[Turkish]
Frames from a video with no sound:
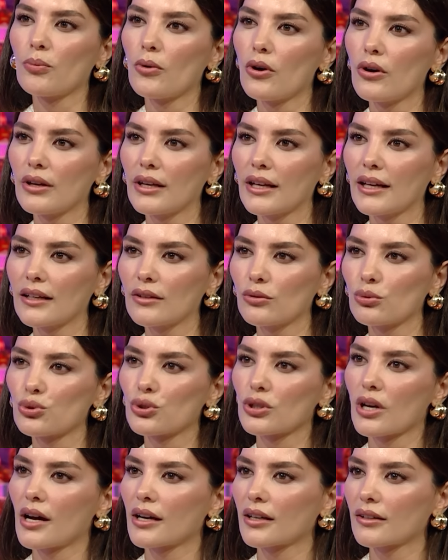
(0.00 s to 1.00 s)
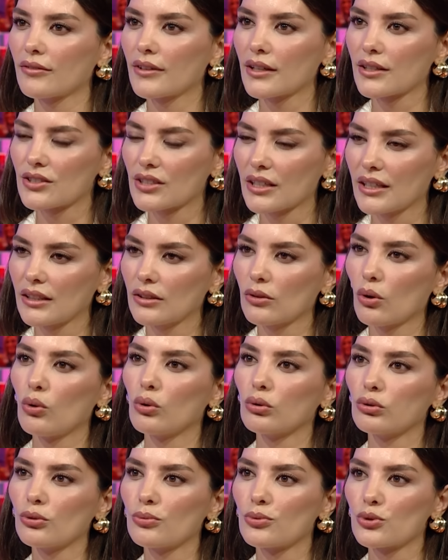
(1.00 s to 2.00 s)
böyle uçak ve şeyin
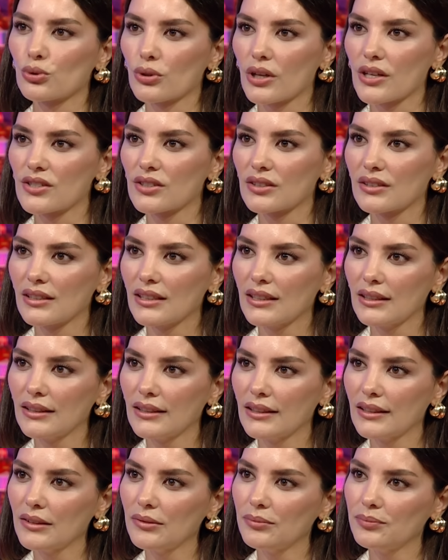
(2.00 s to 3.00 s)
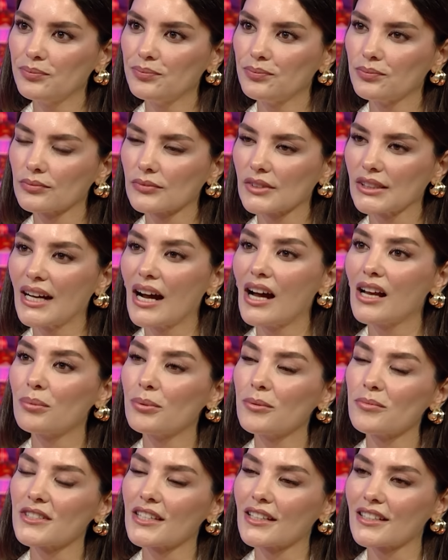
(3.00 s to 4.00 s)
olduğu bir süreç Hangi değildi. Dizi?
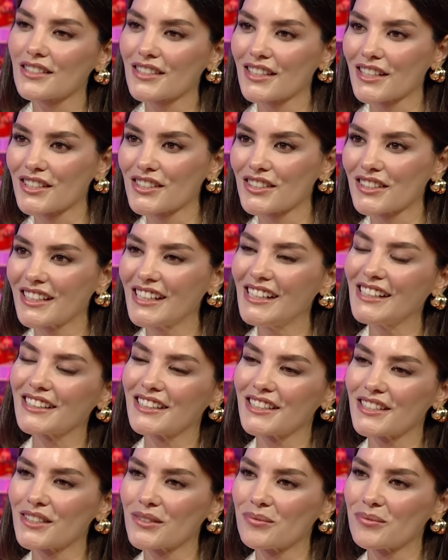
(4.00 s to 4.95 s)
Kalbim Seni Seçti ilk dizi.